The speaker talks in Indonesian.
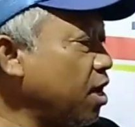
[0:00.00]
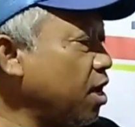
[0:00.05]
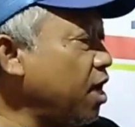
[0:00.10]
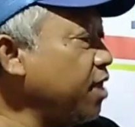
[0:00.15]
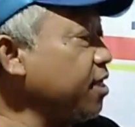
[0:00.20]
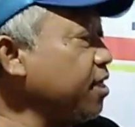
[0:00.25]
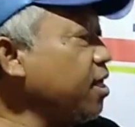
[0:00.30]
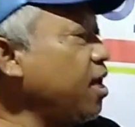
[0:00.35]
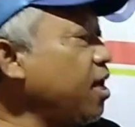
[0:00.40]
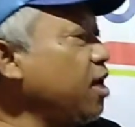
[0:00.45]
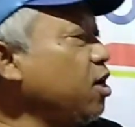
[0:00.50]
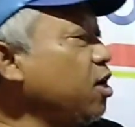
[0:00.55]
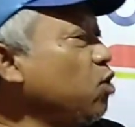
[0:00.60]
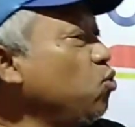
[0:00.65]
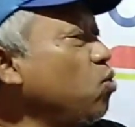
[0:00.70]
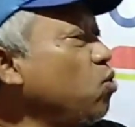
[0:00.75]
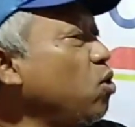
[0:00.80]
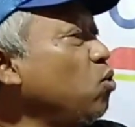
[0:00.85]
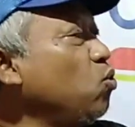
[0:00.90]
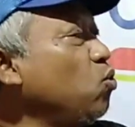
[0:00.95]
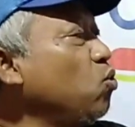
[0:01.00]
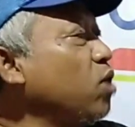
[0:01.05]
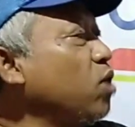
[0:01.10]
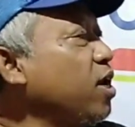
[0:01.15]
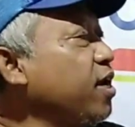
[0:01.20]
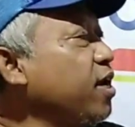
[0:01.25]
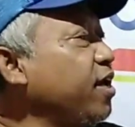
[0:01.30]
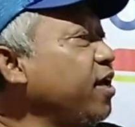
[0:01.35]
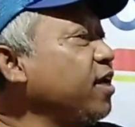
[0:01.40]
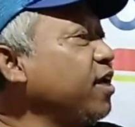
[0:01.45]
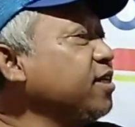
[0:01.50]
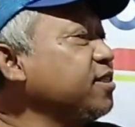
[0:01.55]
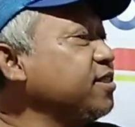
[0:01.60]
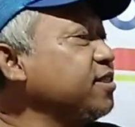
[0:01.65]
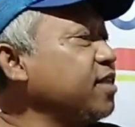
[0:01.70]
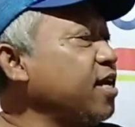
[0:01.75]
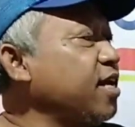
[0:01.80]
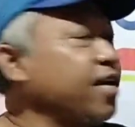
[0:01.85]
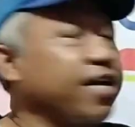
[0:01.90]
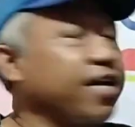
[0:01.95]
hanya ada dua ukuran
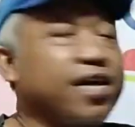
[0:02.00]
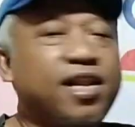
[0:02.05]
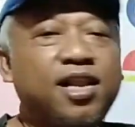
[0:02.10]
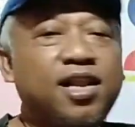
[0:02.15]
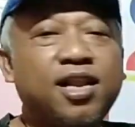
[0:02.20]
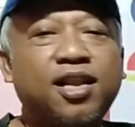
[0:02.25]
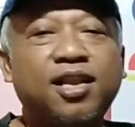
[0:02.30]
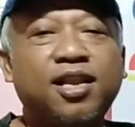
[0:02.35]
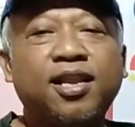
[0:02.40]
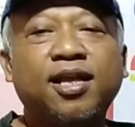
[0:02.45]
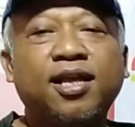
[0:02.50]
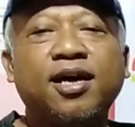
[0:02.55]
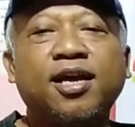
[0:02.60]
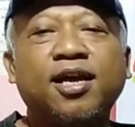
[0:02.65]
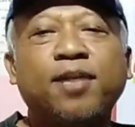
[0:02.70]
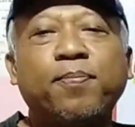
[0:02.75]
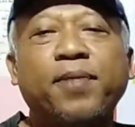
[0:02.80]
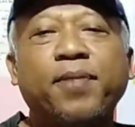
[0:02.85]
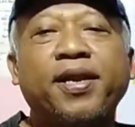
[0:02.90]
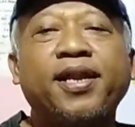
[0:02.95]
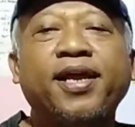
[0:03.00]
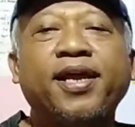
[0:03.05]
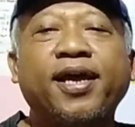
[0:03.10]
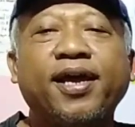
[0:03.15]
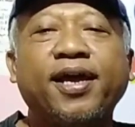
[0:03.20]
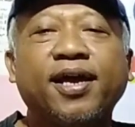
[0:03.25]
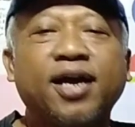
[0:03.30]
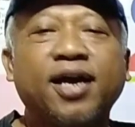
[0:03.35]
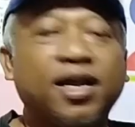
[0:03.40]
X dan L lengan pendek